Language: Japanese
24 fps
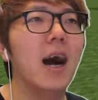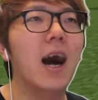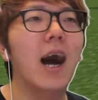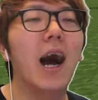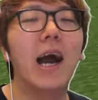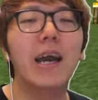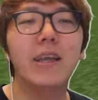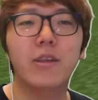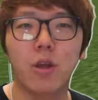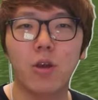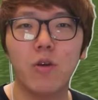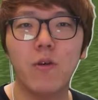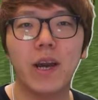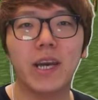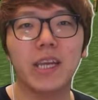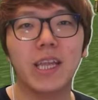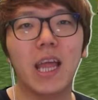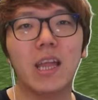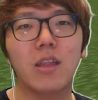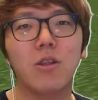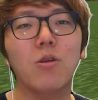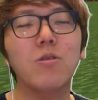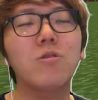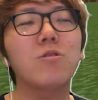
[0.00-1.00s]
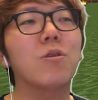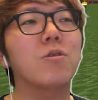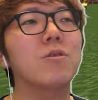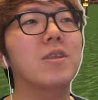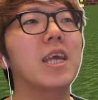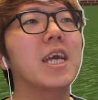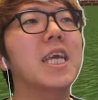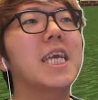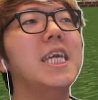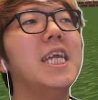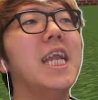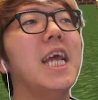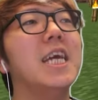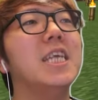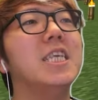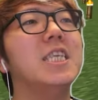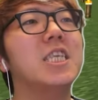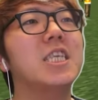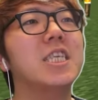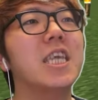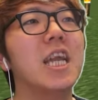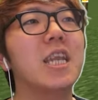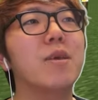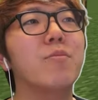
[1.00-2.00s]
はい、というわけで、どんどんね、綺麗
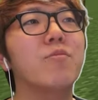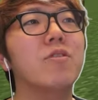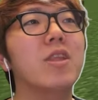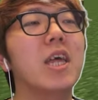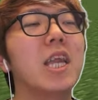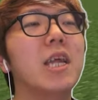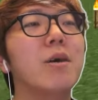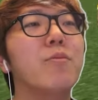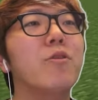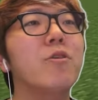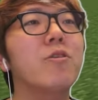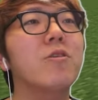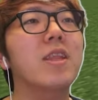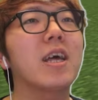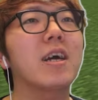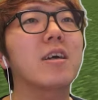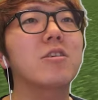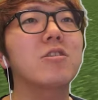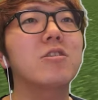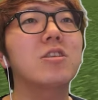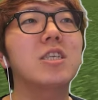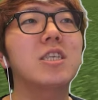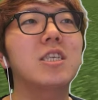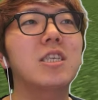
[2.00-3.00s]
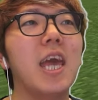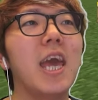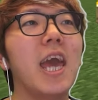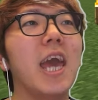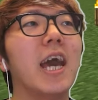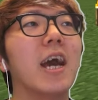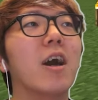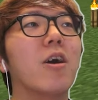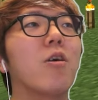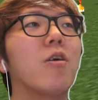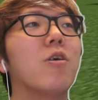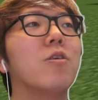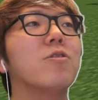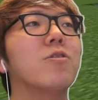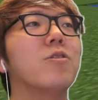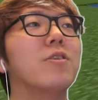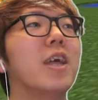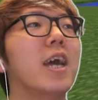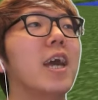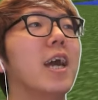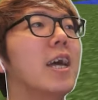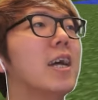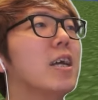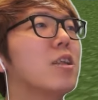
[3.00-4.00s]
にしたり、無駄なものなくして、今度
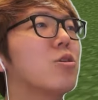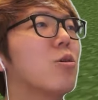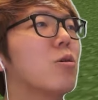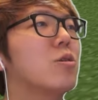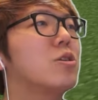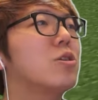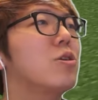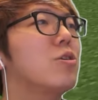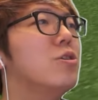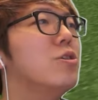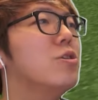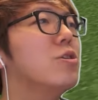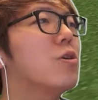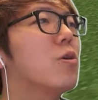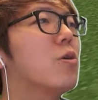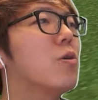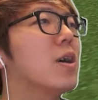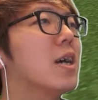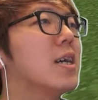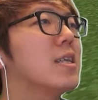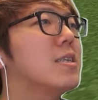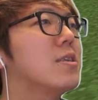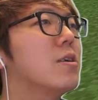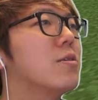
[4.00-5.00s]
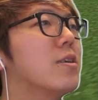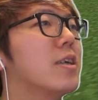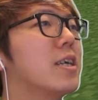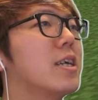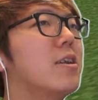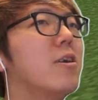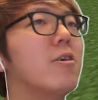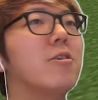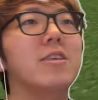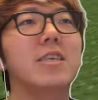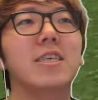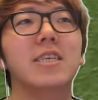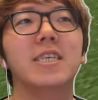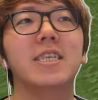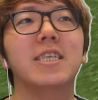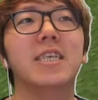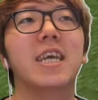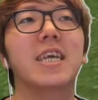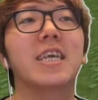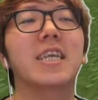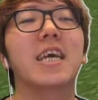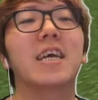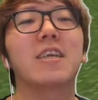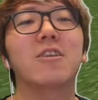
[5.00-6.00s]
ね、土地を有効活用できるようにし
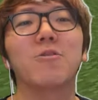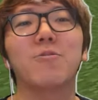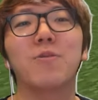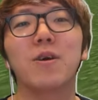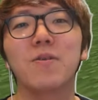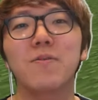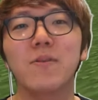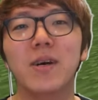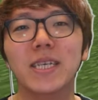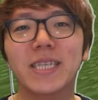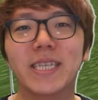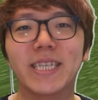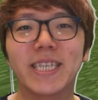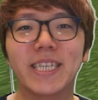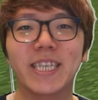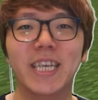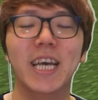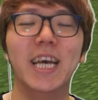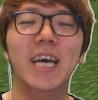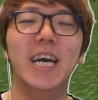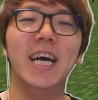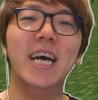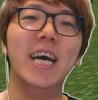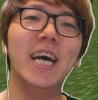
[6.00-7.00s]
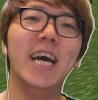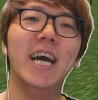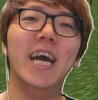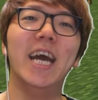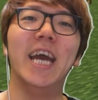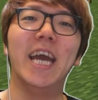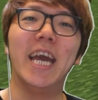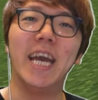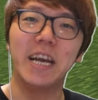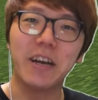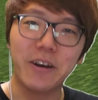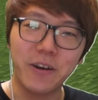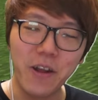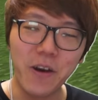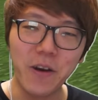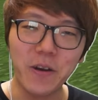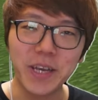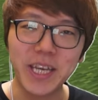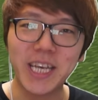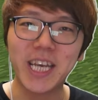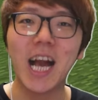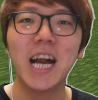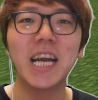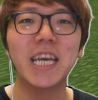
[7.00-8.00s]
ていきたいと思います。えー、こ
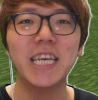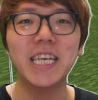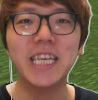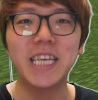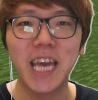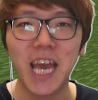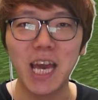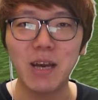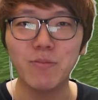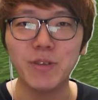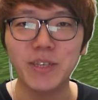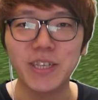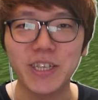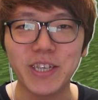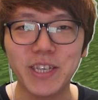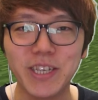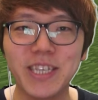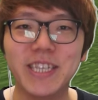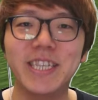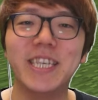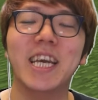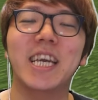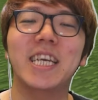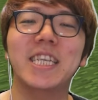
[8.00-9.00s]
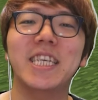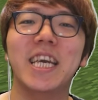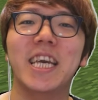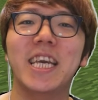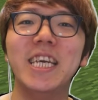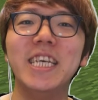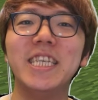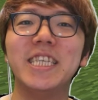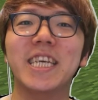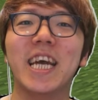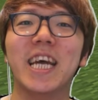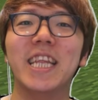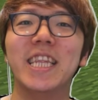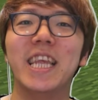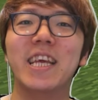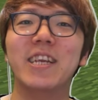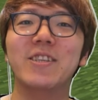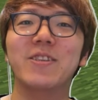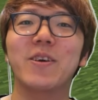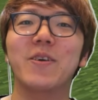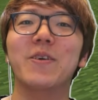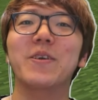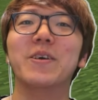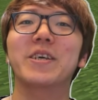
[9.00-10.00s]
のヒカキンゲームズ、ぜひぜひ
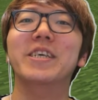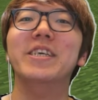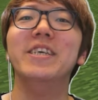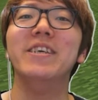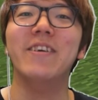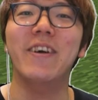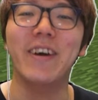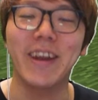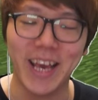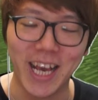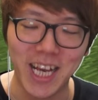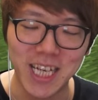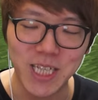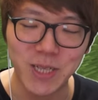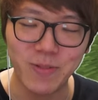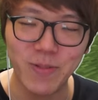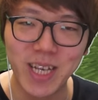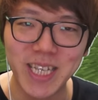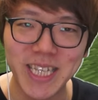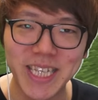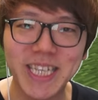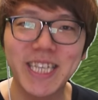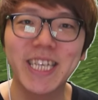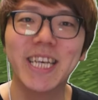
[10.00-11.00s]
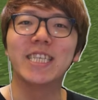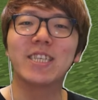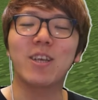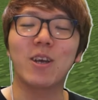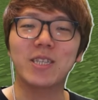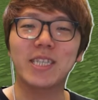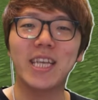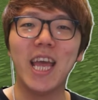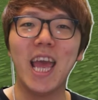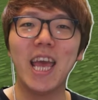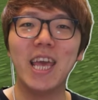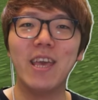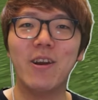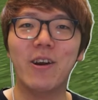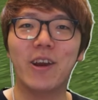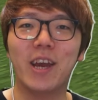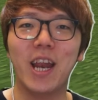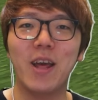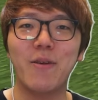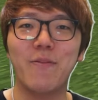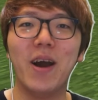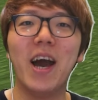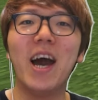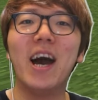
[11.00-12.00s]
チャンネル登録お願いします。そして、良
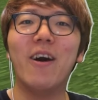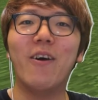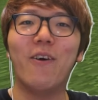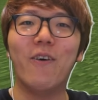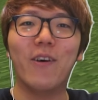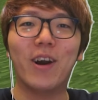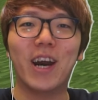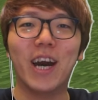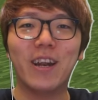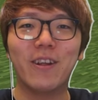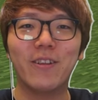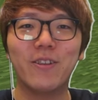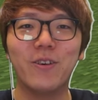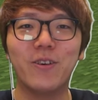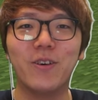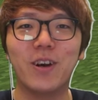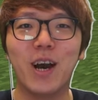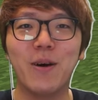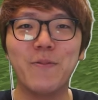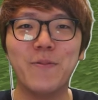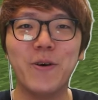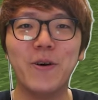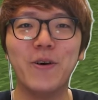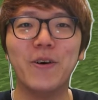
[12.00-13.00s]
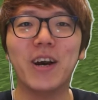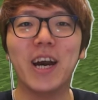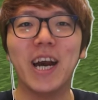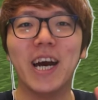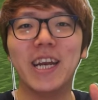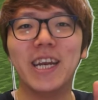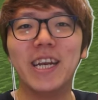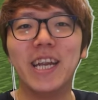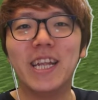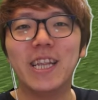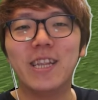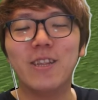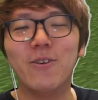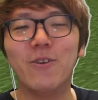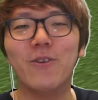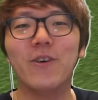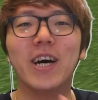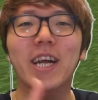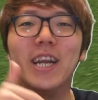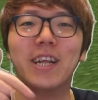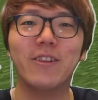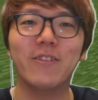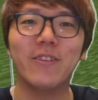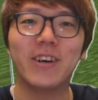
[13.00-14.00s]
ければ、他の動画も関連動
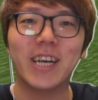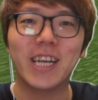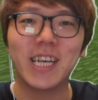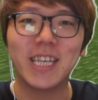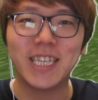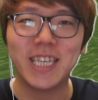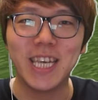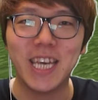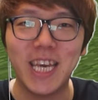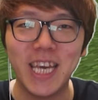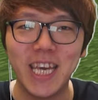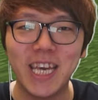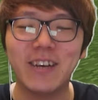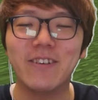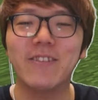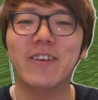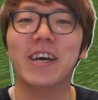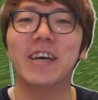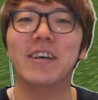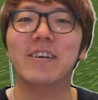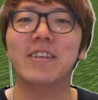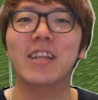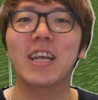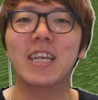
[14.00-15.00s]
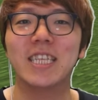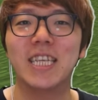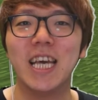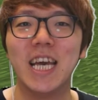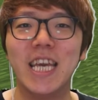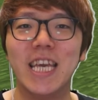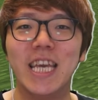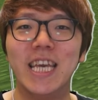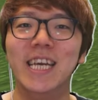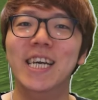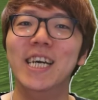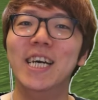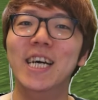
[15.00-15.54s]
画などからぜひご覧ください。